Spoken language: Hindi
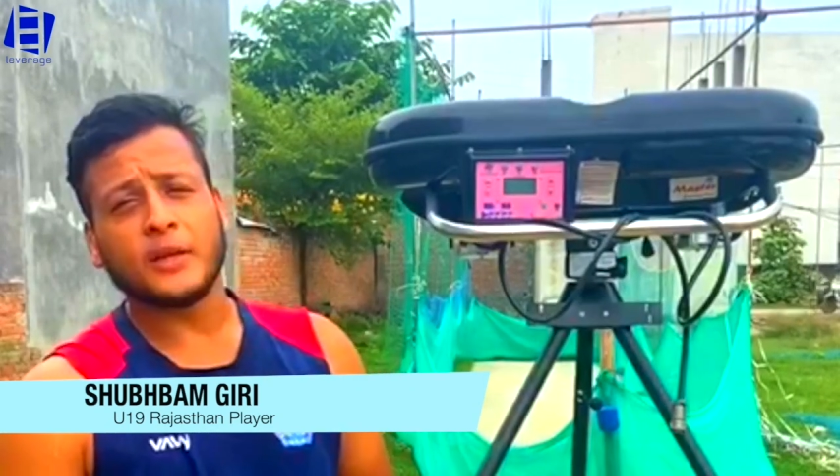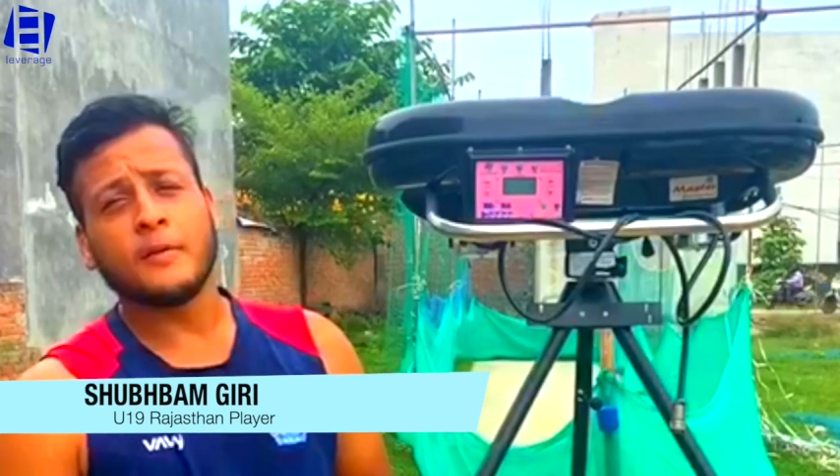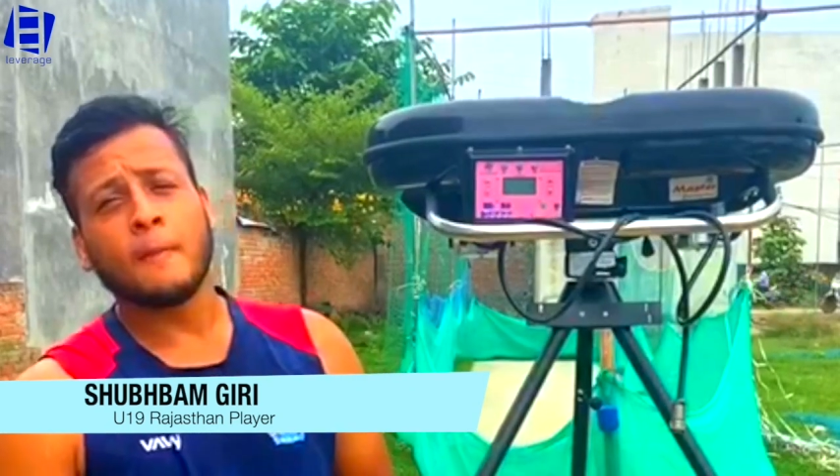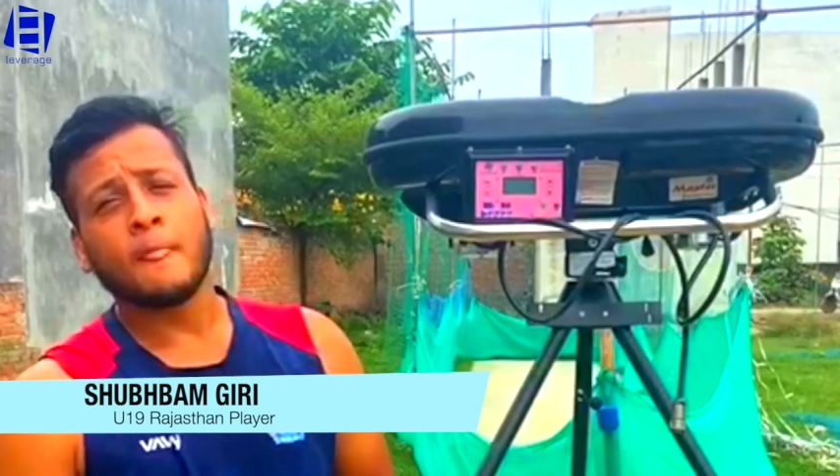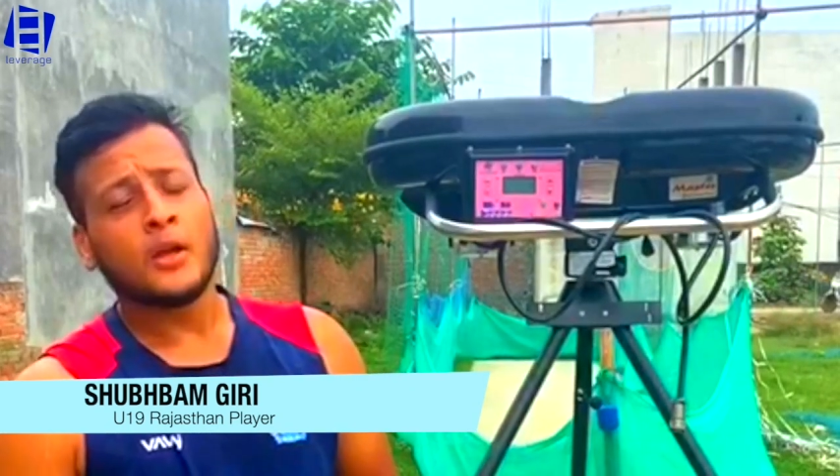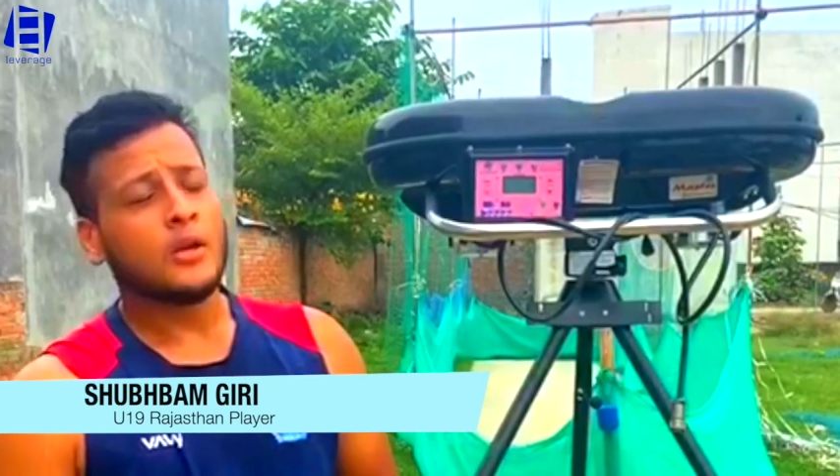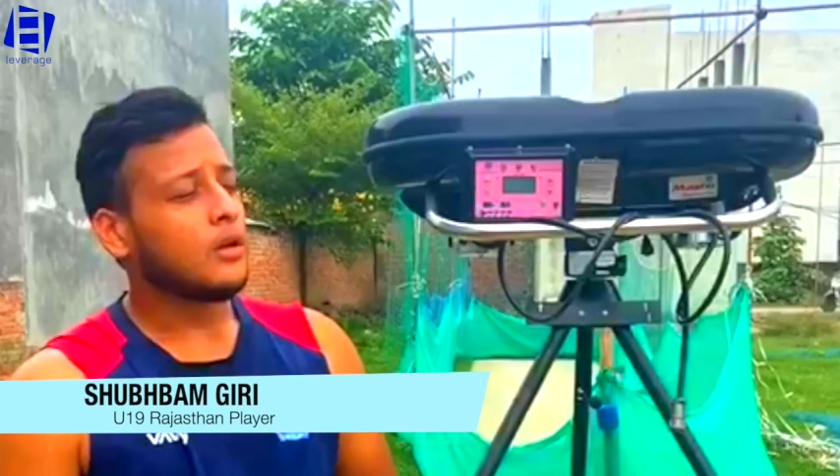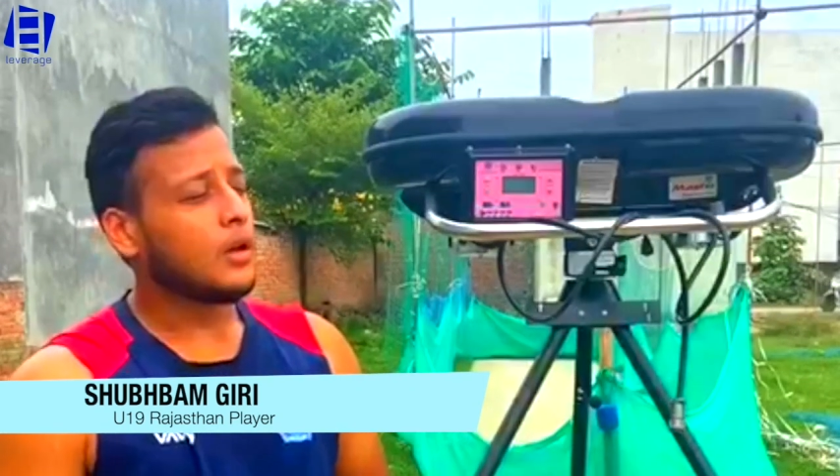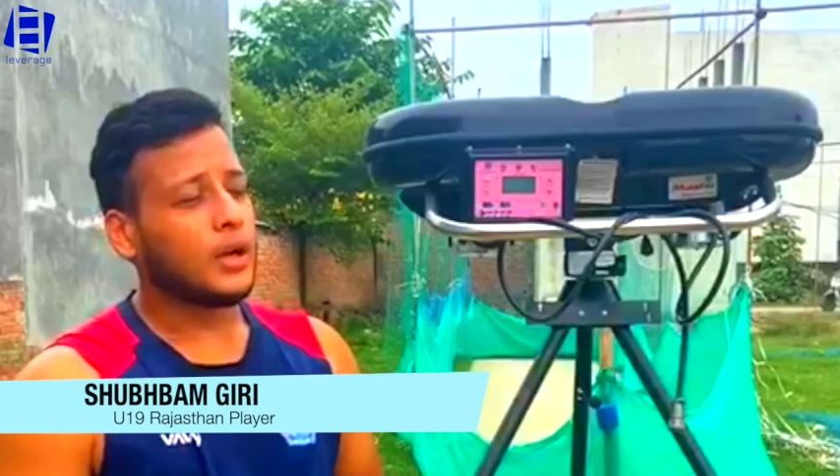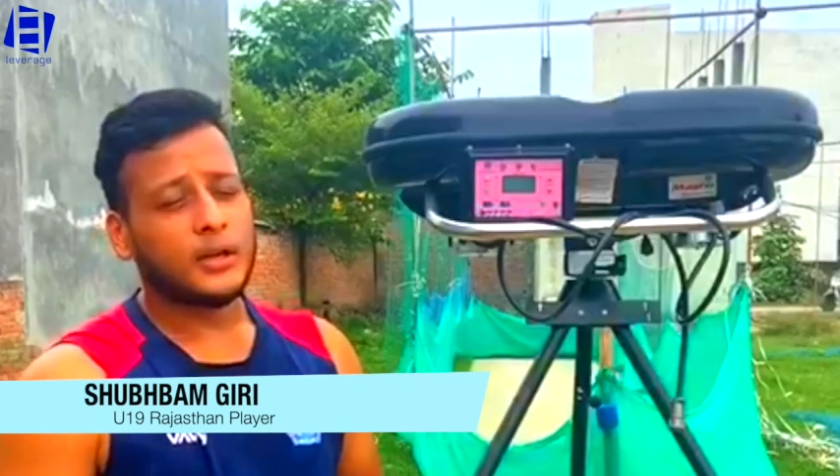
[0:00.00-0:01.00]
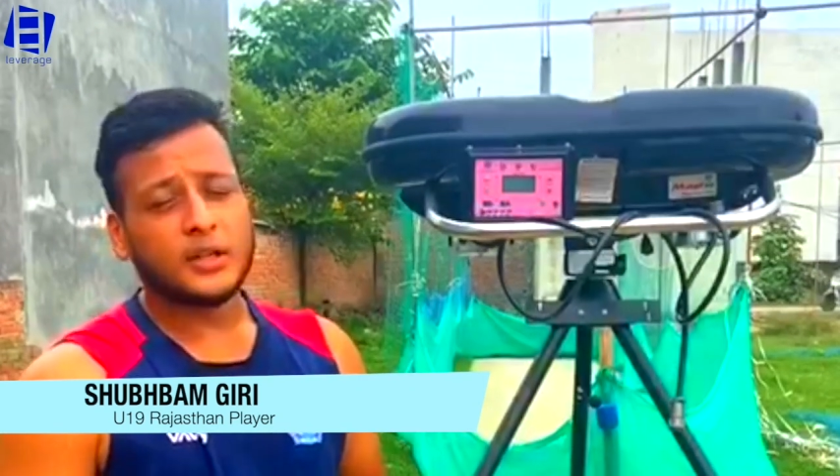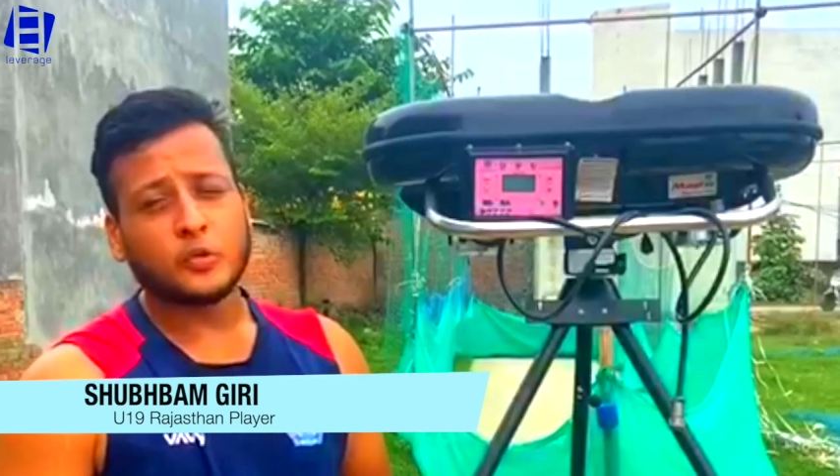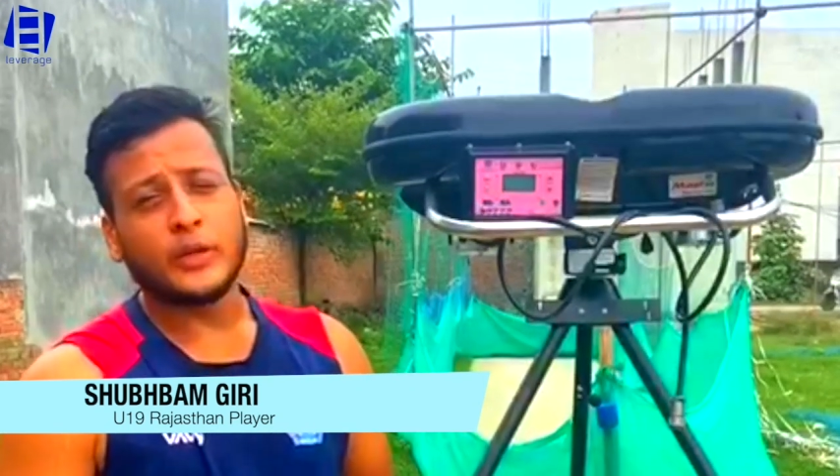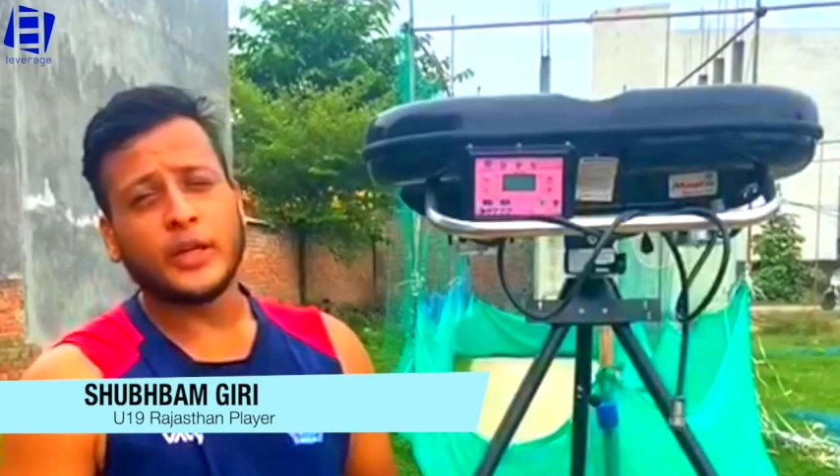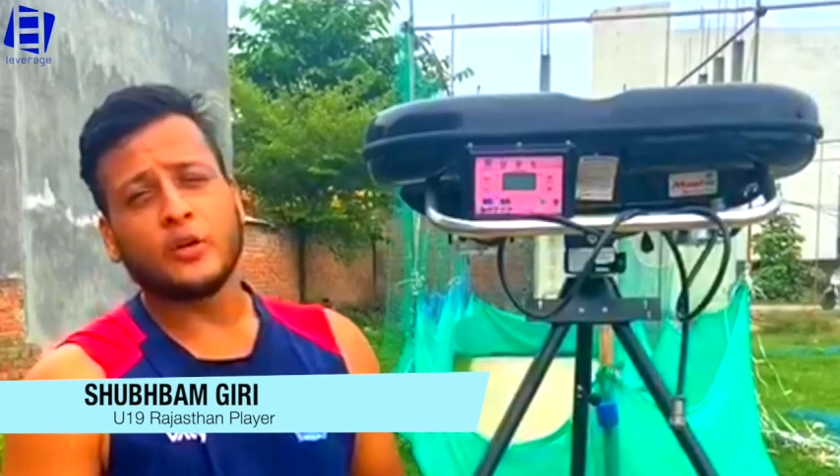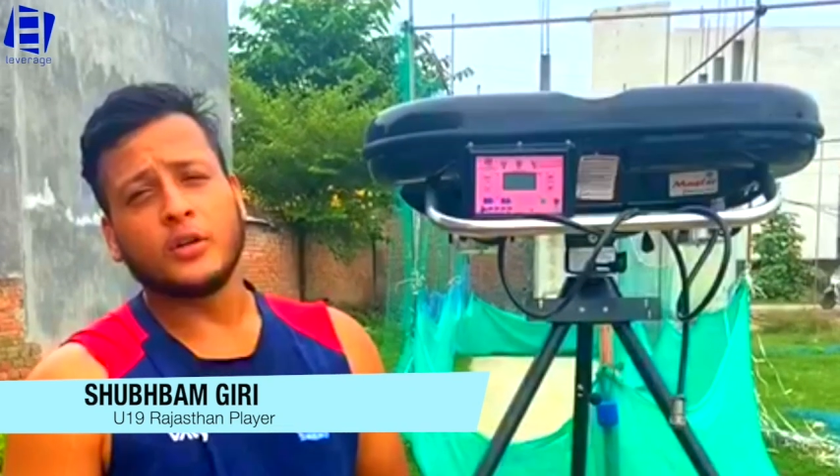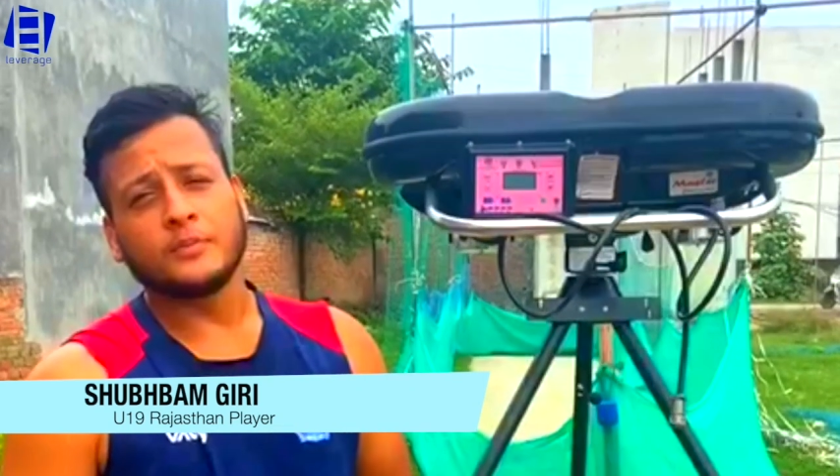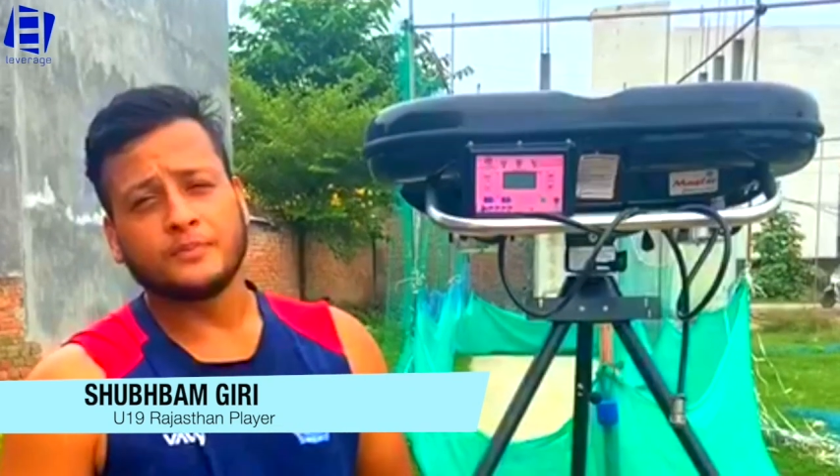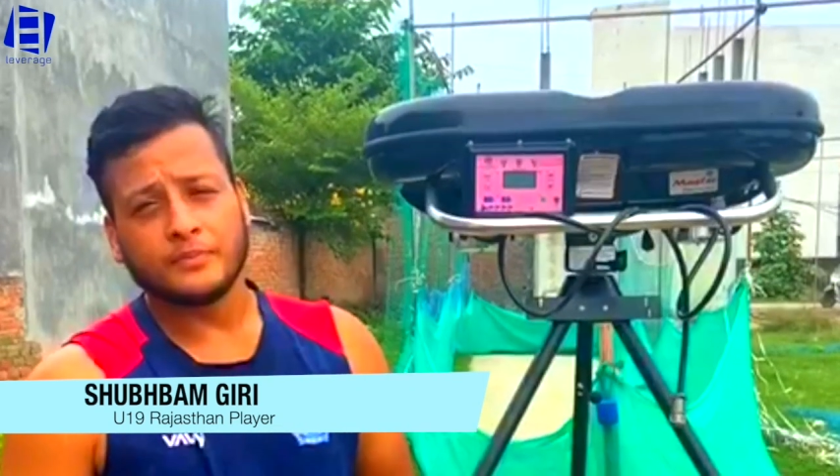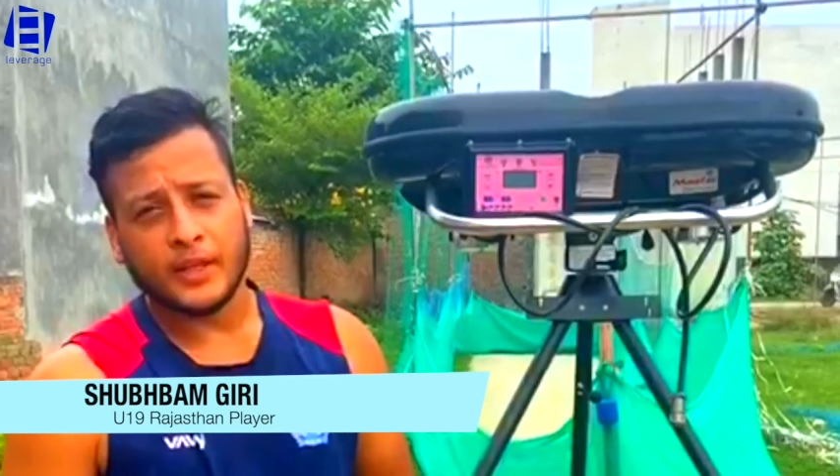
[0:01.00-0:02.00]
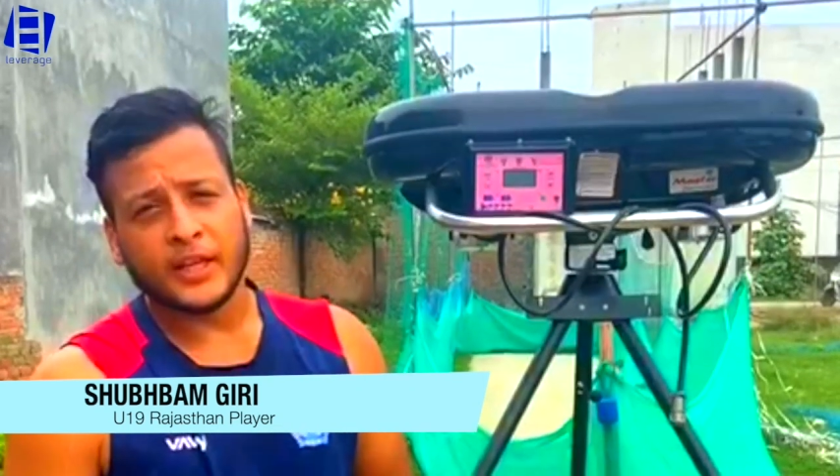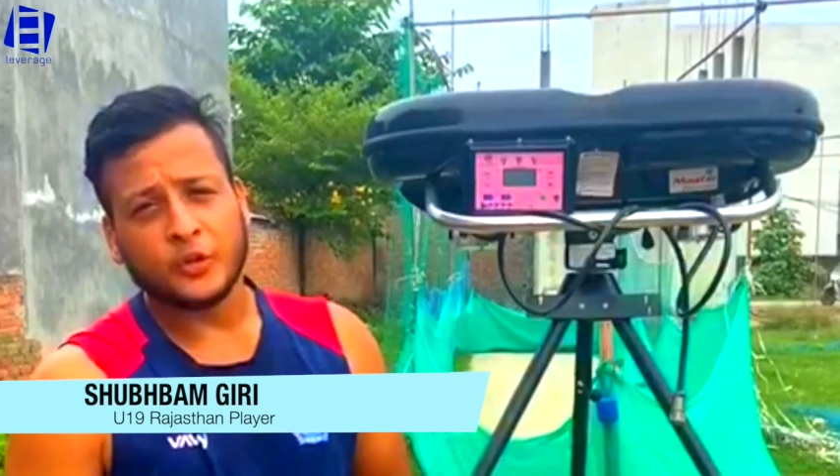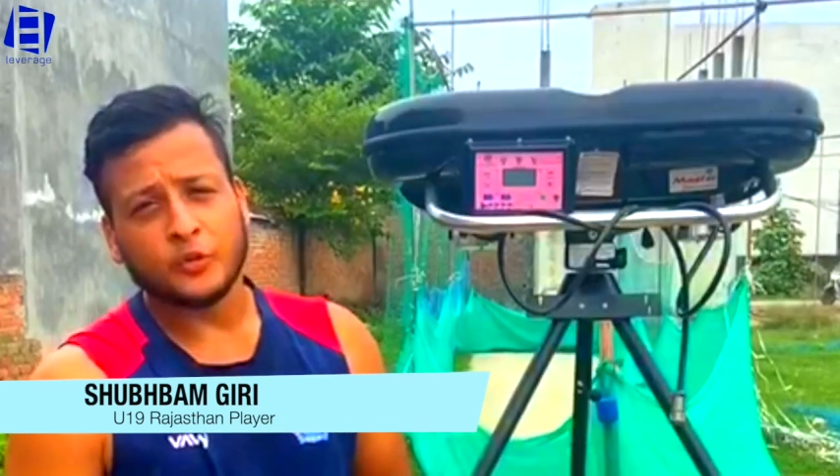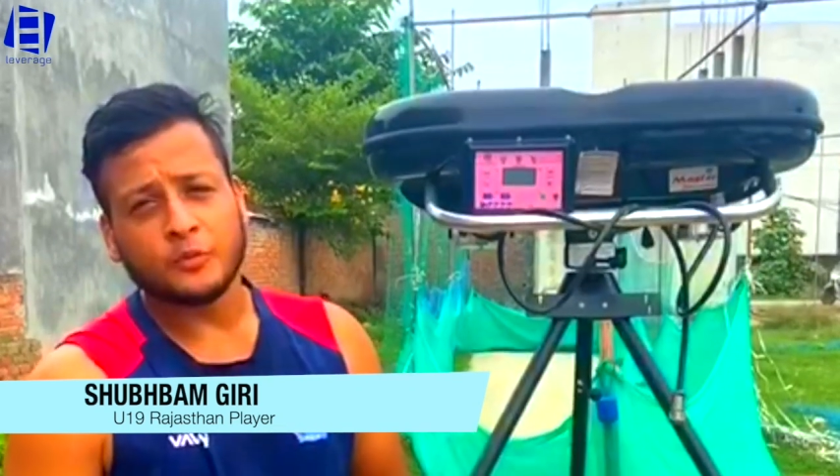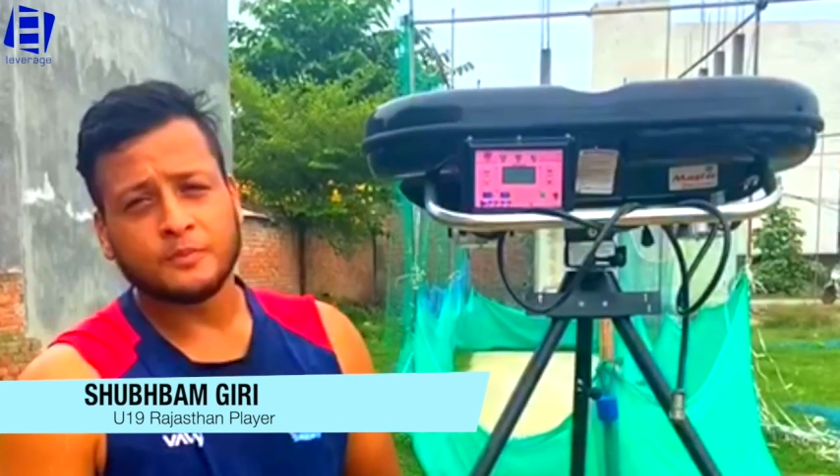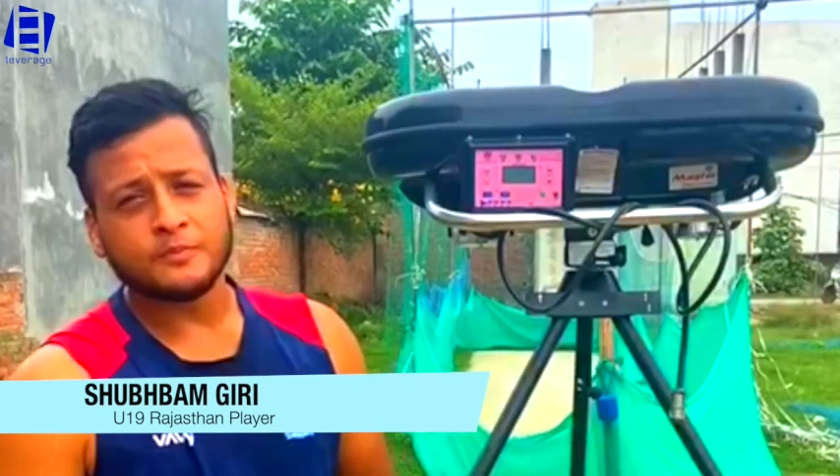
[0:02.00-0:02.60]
लिए एंड इट्स वेरी गुड थैंक यू